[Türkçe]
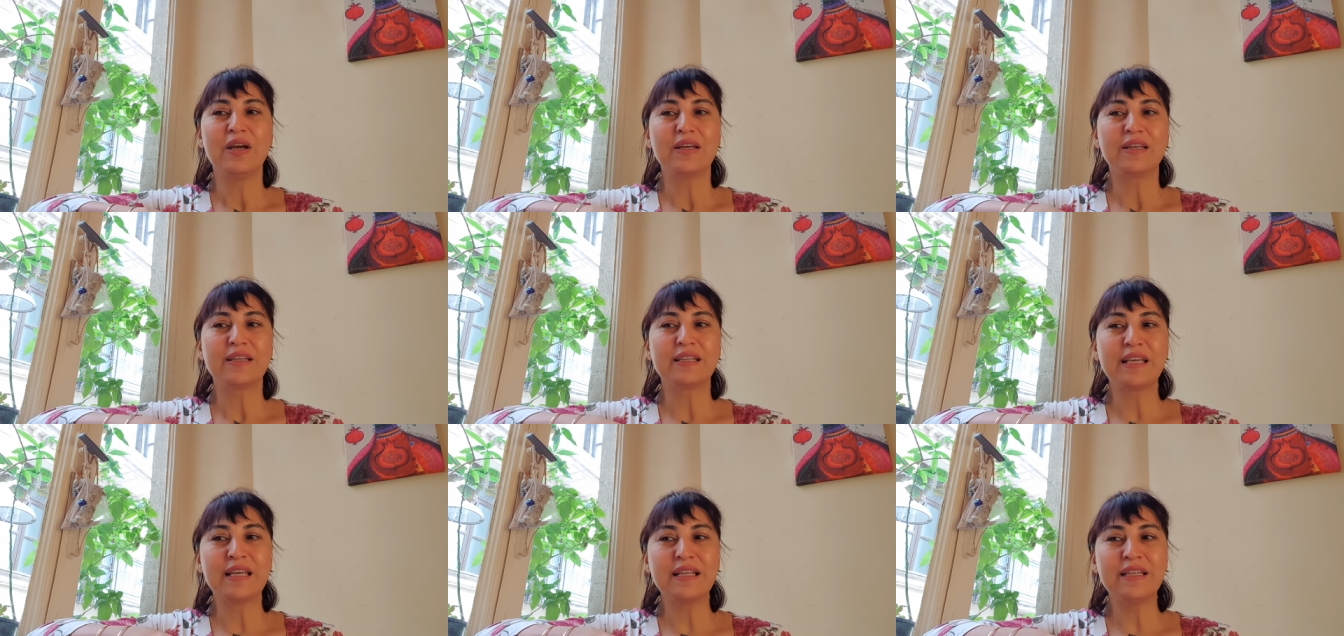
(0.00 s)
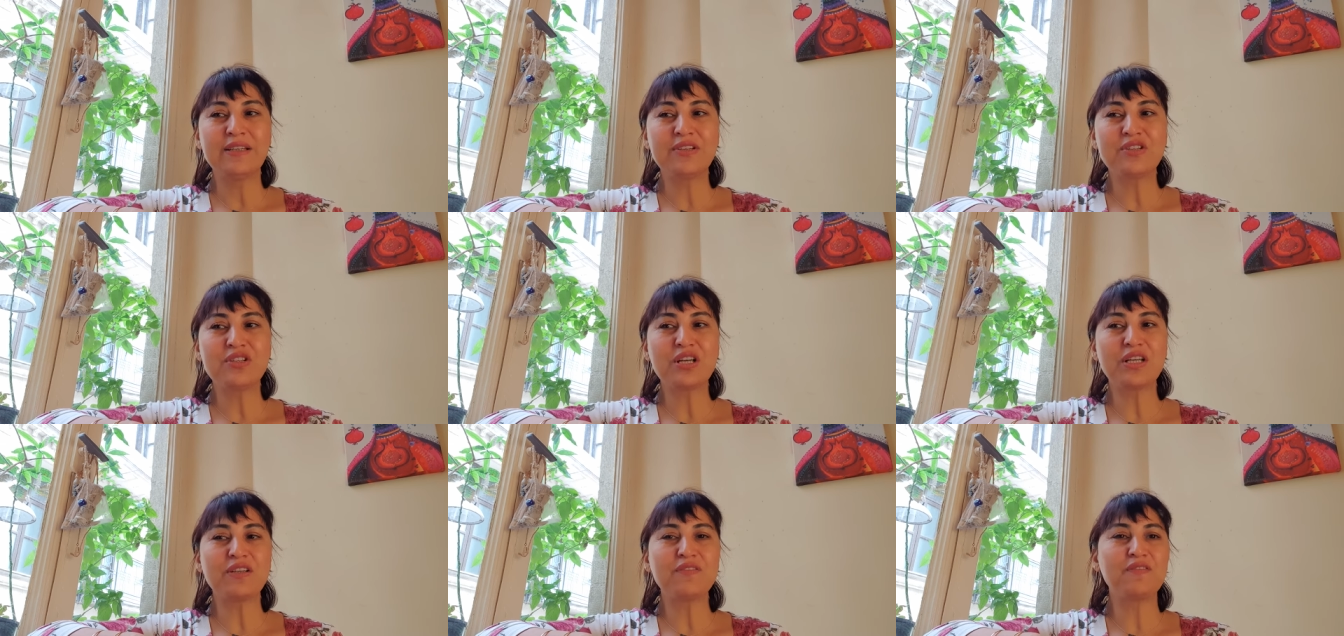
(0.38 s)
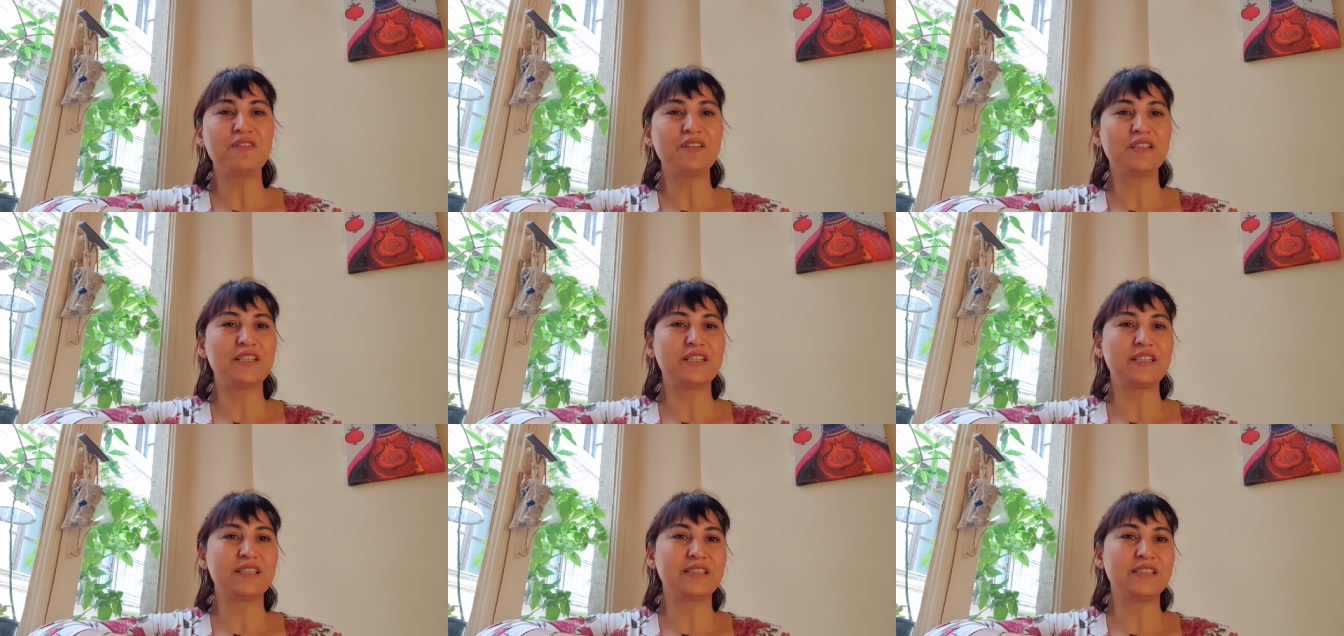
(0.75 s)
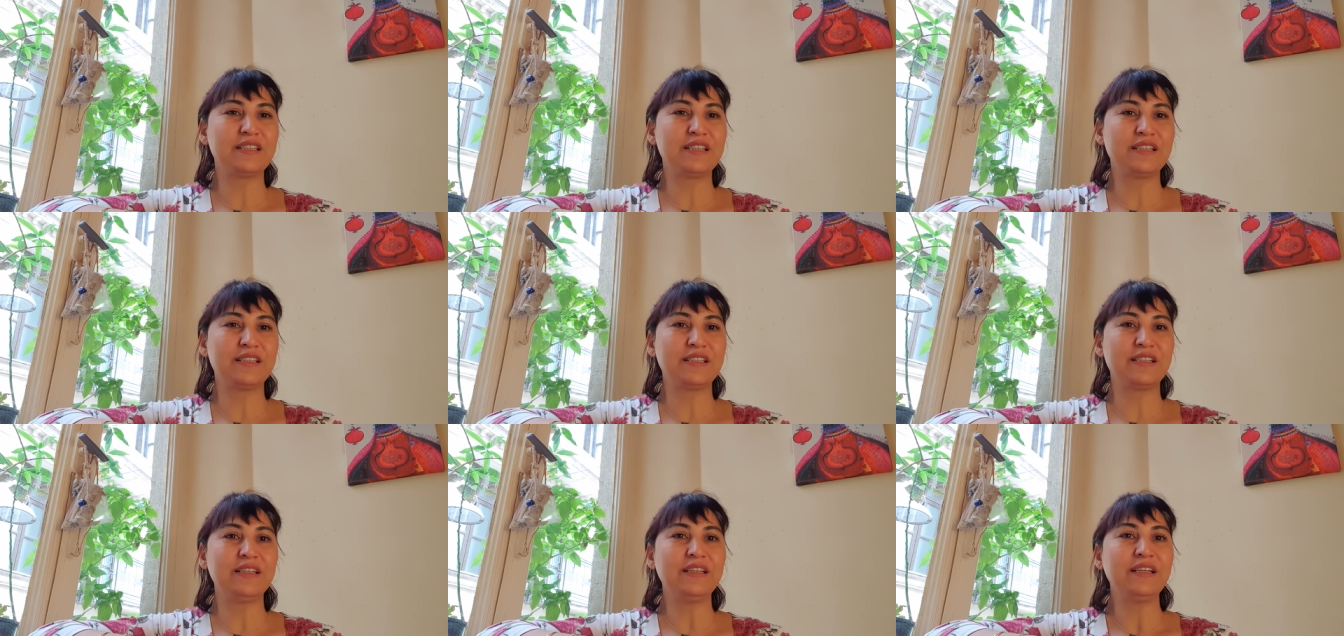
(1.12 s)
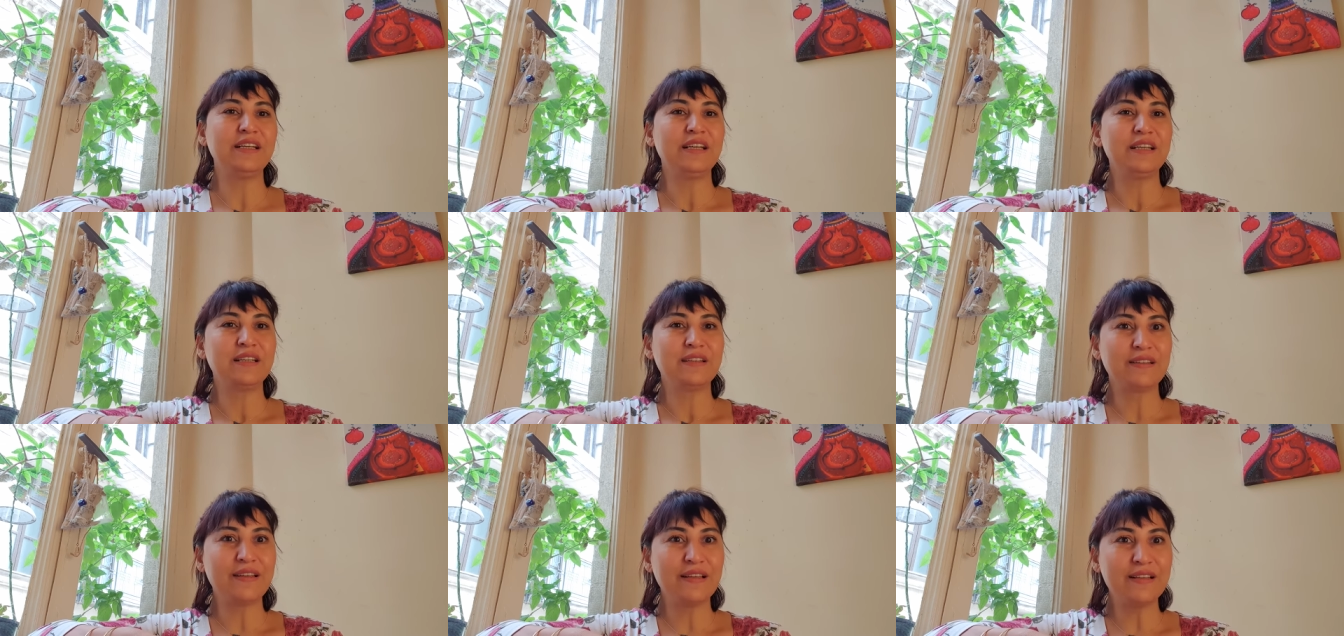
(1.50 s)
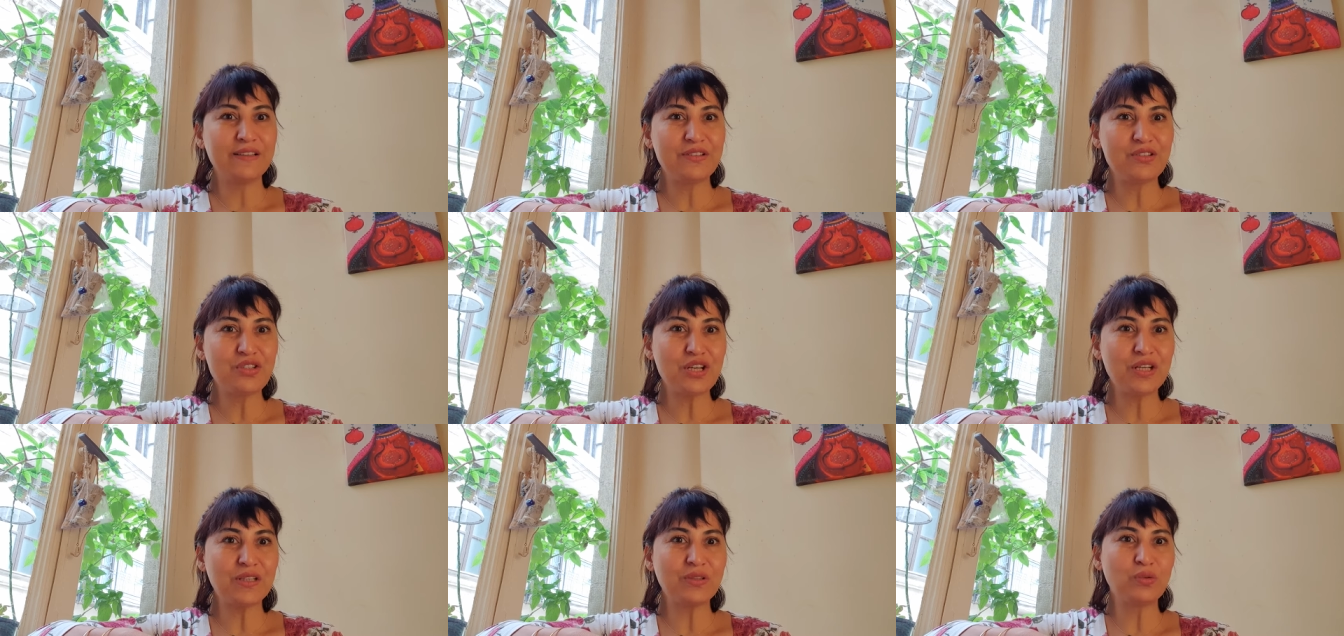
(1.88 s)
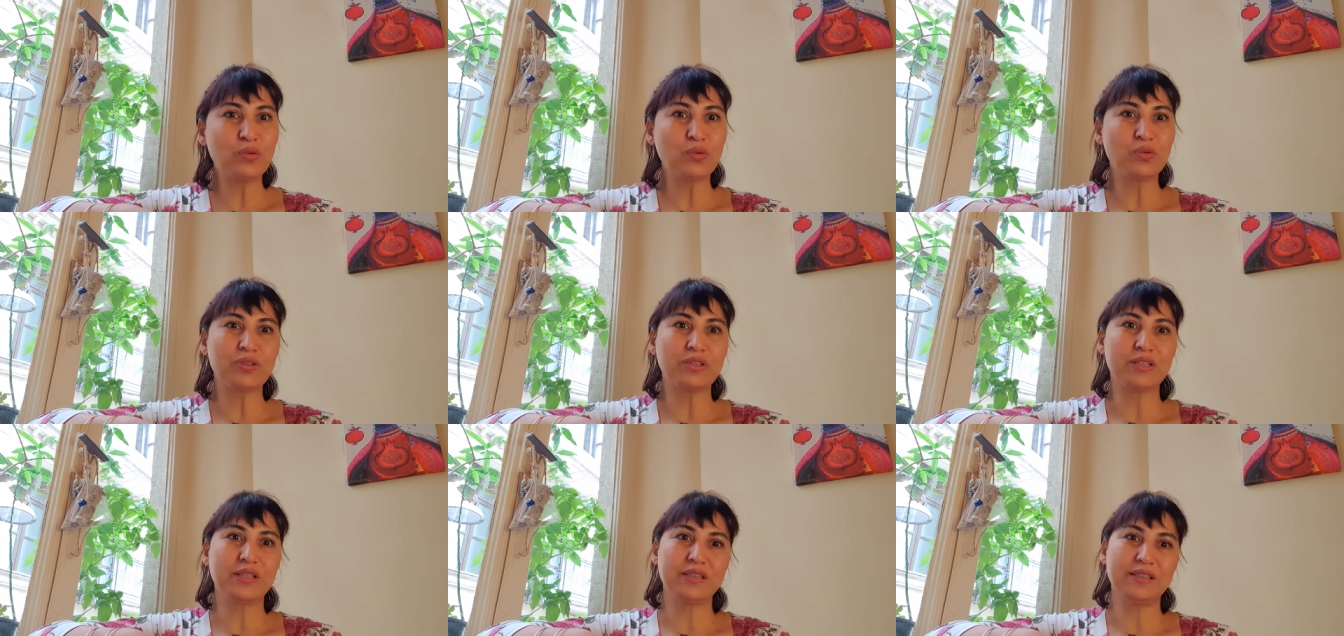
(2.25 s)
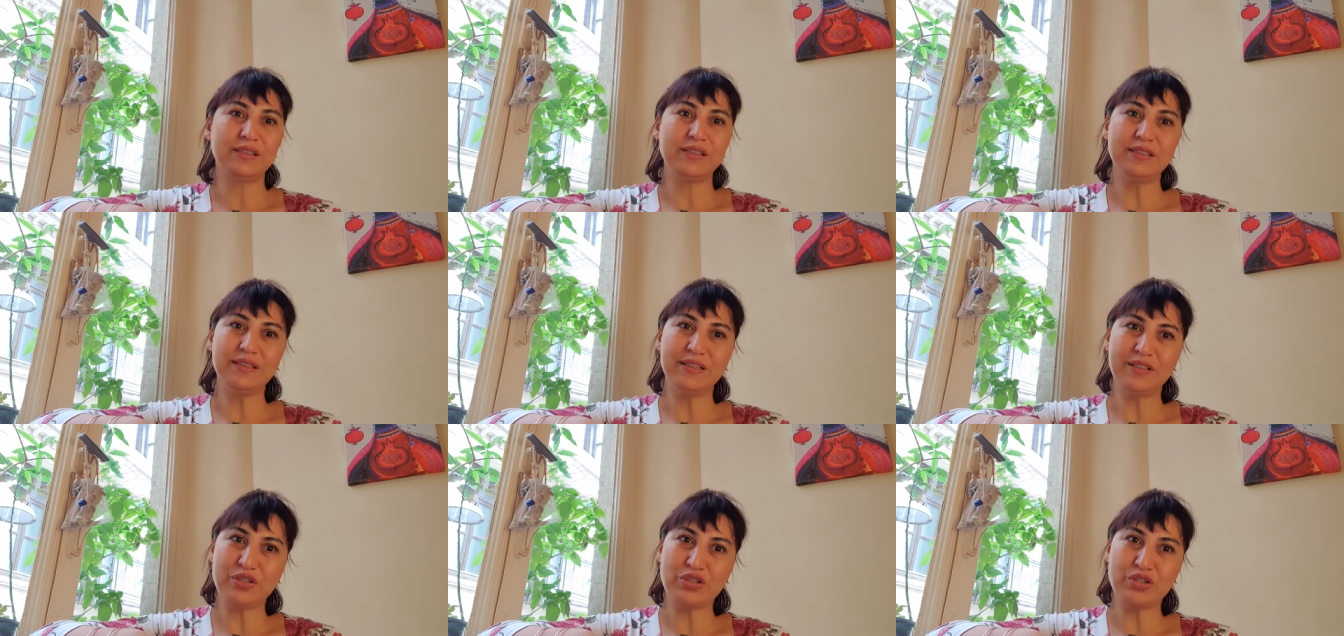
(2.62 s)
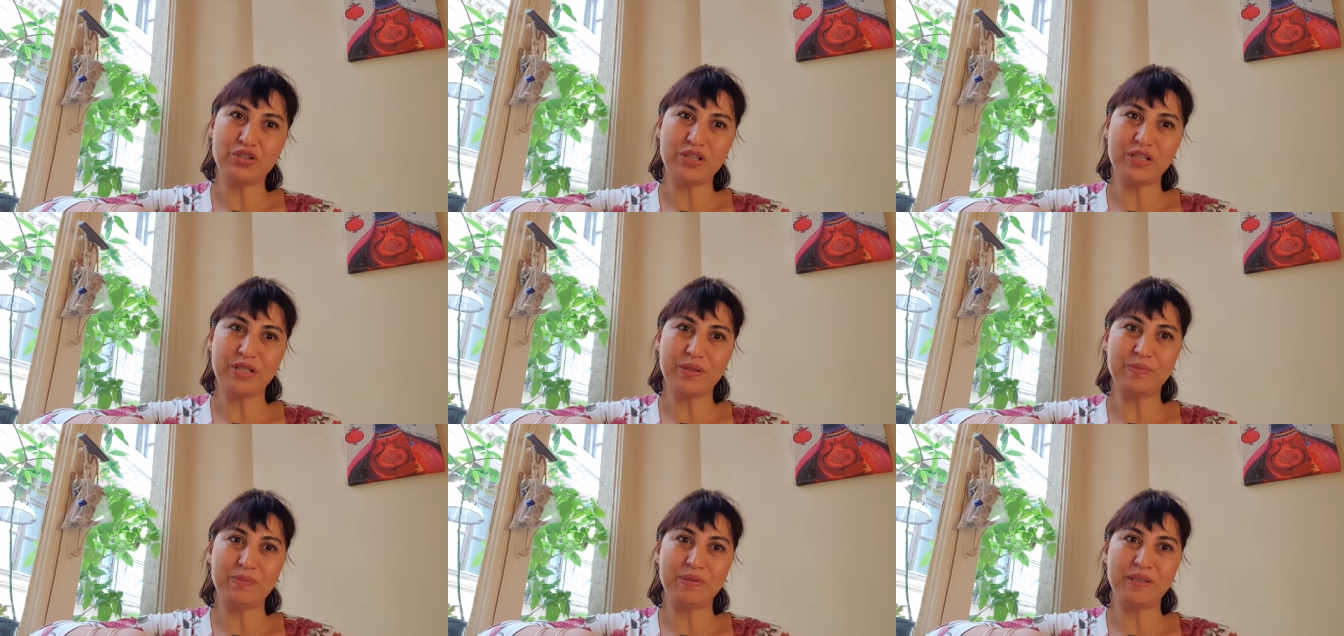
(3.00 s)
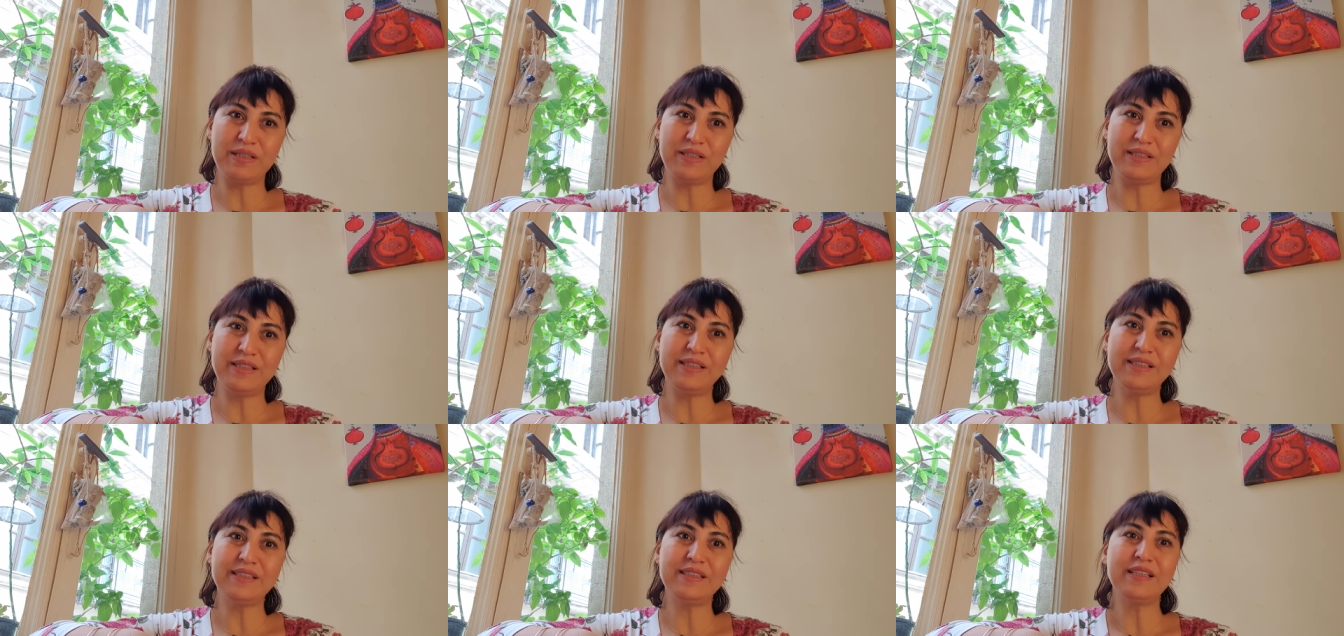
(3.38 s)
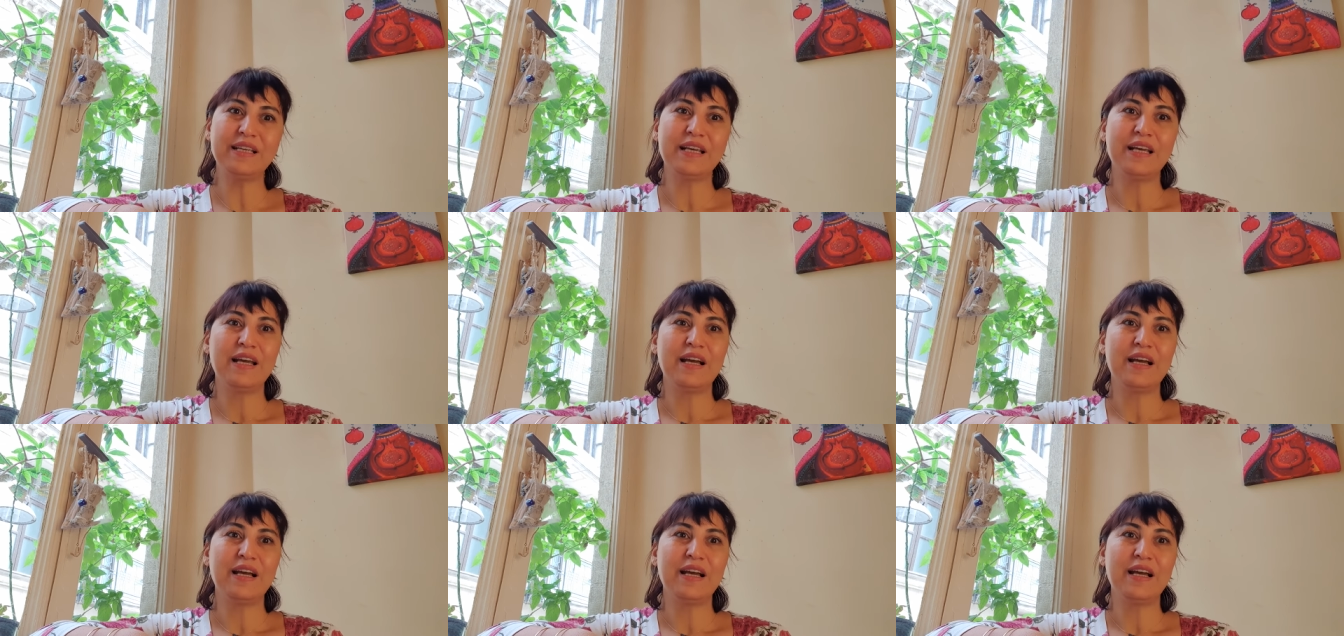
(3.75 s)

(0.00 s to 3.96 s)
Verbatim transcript: gelecek fikirleri, gelecek noktaları kaçırabiliriz.